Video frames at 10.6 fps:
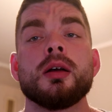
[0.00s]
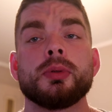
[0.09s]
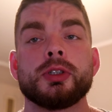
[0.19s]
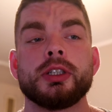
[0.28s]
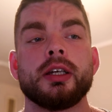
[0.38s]

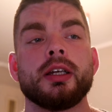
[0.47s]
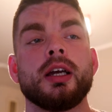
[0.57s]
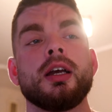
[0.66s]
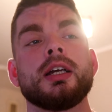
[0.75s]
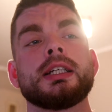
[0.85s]
Później
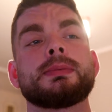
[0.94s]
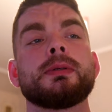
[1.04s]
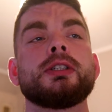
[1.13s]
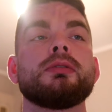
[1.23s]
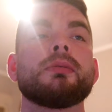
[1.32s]

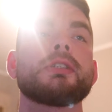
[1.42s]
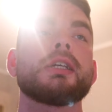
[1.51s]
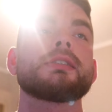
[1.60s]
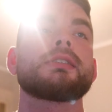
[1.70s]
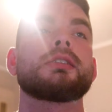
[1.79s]
spędziłem
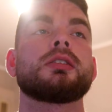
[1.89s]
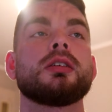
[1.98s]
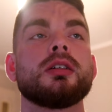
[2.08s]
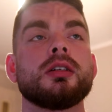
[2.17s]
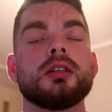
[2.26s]
czas
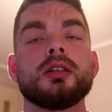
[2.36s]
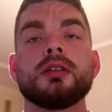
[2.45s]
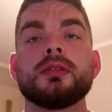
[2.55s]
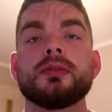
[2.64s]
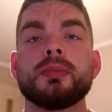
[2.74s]
e,
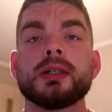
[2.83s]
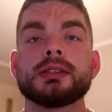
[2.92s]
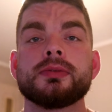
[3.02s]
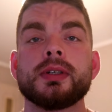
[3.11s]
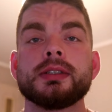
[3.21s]
w
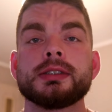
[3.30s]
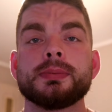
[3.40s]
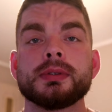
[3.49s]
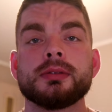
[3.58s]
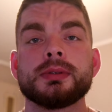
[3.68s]
bardzo fajny
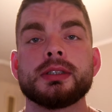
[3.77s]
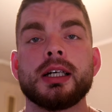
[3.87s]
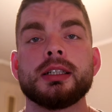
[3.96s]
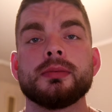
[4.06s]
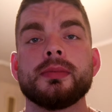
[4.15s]
sposób z
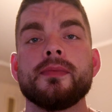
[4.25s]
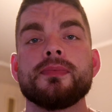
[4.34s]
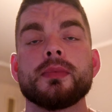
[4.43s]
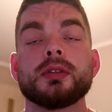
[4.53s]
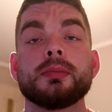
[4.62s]
Anią,
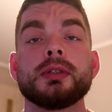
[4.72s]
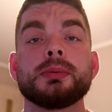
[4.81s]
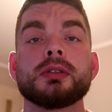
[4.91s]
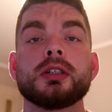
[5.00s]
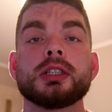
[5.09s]
bo tam
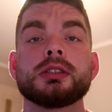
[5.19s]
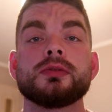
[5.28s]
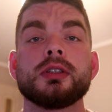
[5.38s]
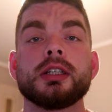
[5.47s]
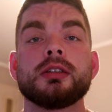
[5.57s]
mieliśmy trochę
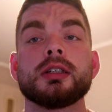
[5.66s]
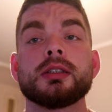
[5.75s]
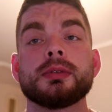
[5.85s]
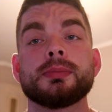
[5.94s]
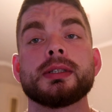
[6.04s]
czasu wolnego, a
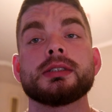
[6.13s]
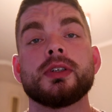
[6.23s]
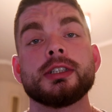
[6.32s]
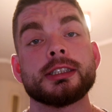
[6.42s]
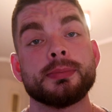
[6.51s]
tam jest bardzo
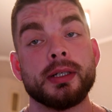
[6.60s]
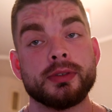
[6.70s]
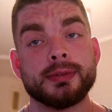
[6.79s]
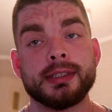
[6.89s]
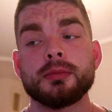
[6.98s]
fajny spa
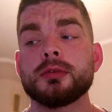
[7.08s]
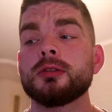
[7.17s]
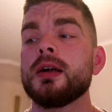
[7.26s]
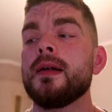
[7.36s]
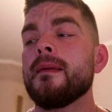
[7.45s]
w tym
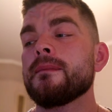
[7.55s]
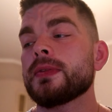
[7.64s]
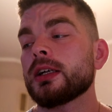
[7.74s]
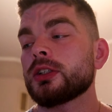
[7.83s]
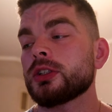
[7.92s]
zamku,
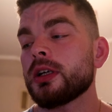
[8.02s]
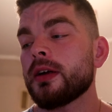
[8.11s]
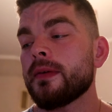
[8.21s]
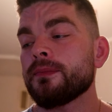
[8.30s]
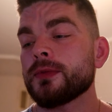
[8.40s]

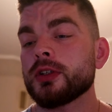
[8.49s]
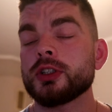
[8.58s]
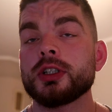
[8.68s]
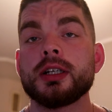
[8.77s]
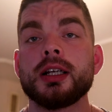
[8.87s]
także
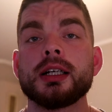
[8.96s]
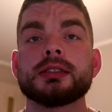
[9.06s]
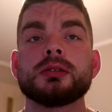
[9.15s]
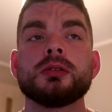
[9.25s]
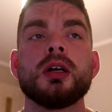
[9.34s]
troszeczkę
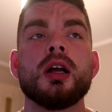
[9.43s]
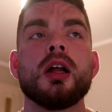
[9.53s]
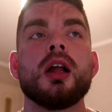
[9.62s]
relaksu.